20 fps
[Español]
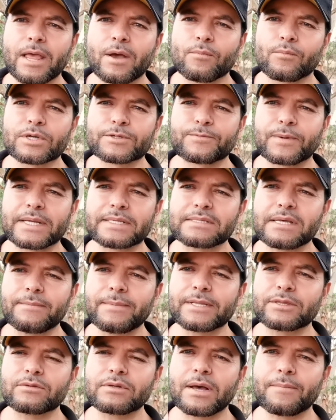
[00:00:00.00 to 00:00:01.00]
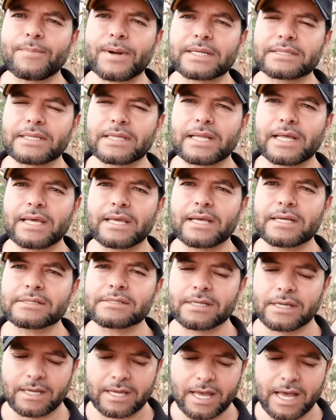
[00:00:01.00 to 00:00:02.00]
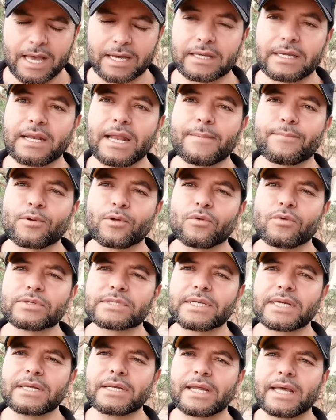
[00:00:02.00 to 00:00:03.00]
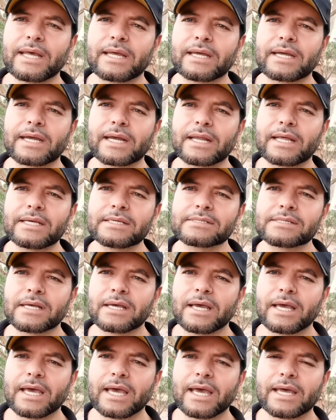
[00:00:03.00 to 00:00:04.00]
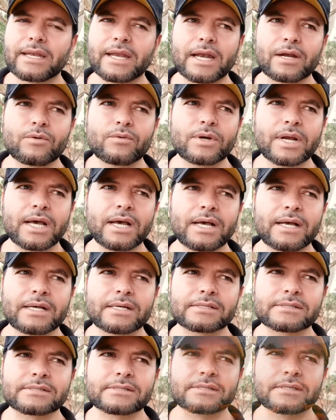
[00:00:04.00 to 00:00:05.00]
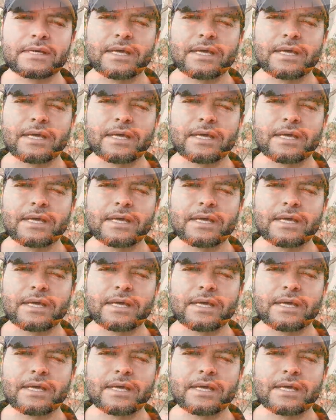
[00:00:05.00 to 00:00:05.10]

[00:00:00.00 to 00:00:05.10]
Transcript: pues precisamente una parte de ellas aquí la producen en Jerez, en algunas,